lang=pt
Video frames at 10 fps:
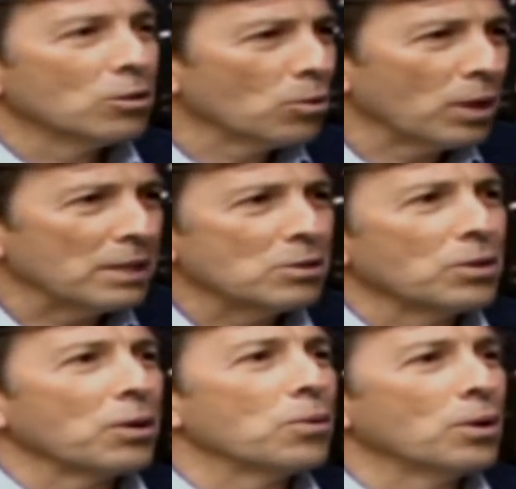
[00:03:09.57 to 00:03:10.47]
tocar
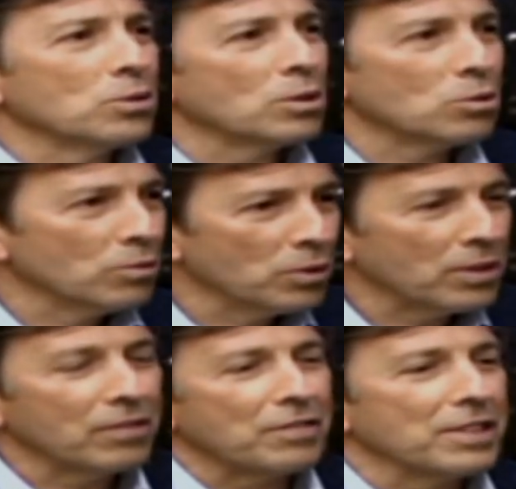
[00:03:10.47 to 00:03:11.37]
seu negócio, resolver o que vai